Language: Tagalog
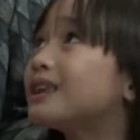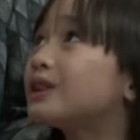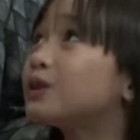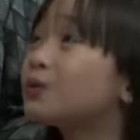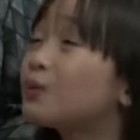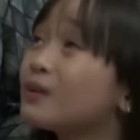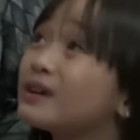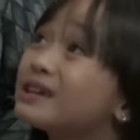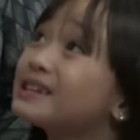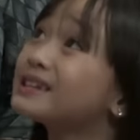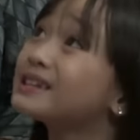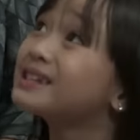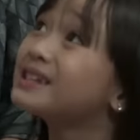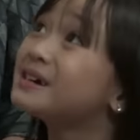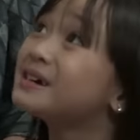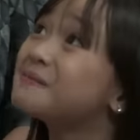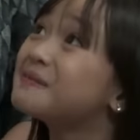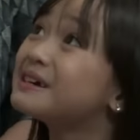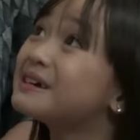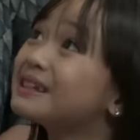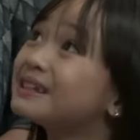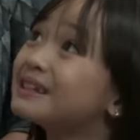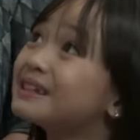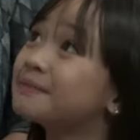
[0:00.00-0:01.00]
Twins
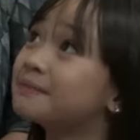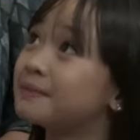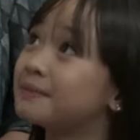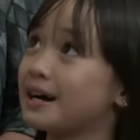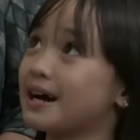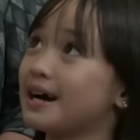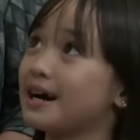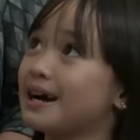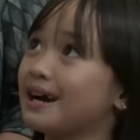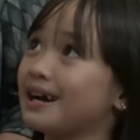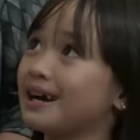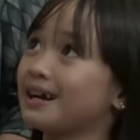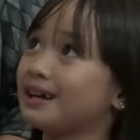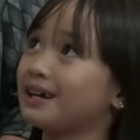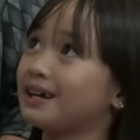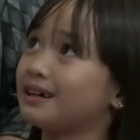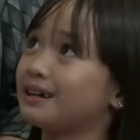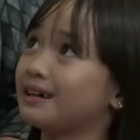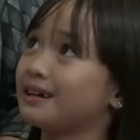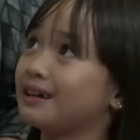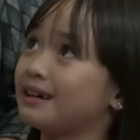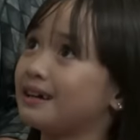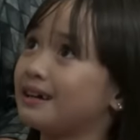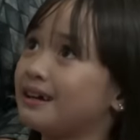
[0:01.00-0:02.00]
naman, di ba?
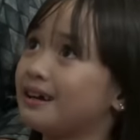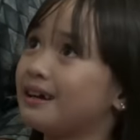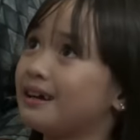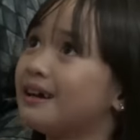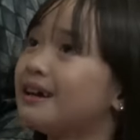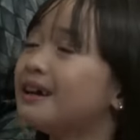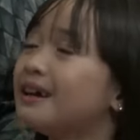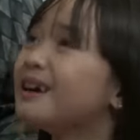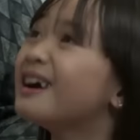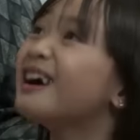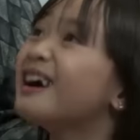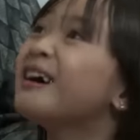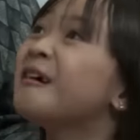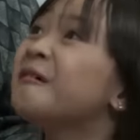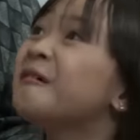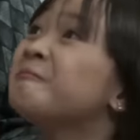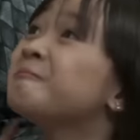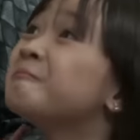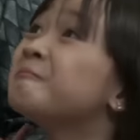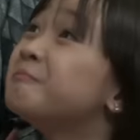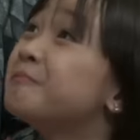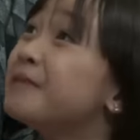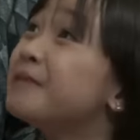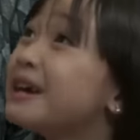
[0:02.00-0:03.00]

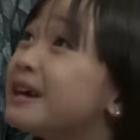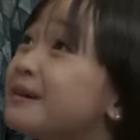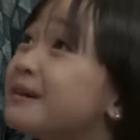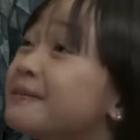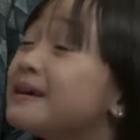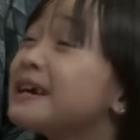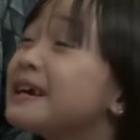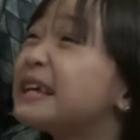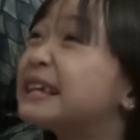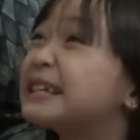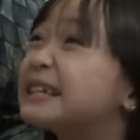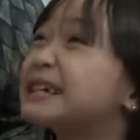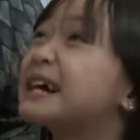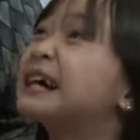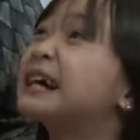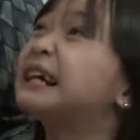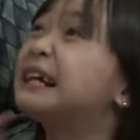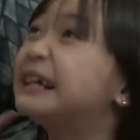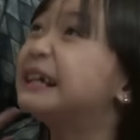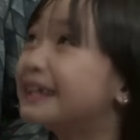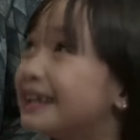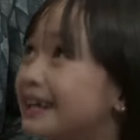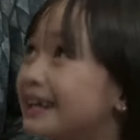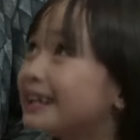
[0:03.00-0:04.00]
Maybe it's a
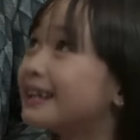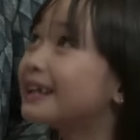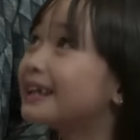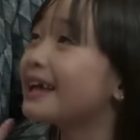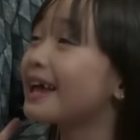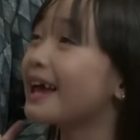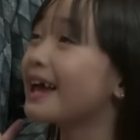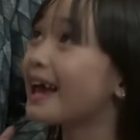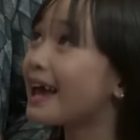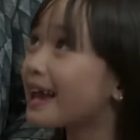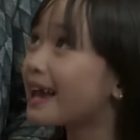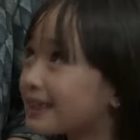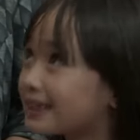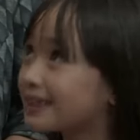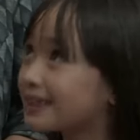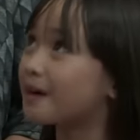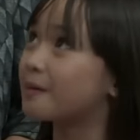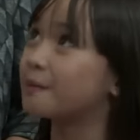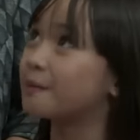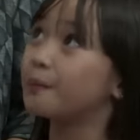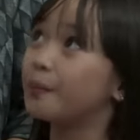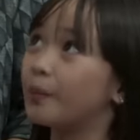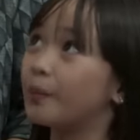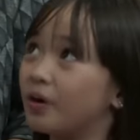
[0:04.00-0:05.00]
girl and
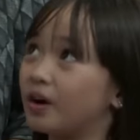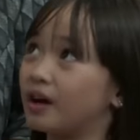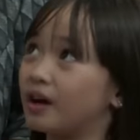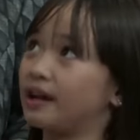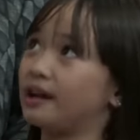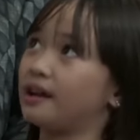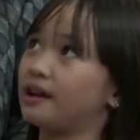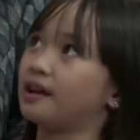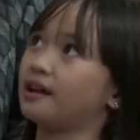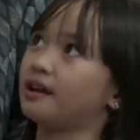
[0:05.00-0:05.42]
a boy.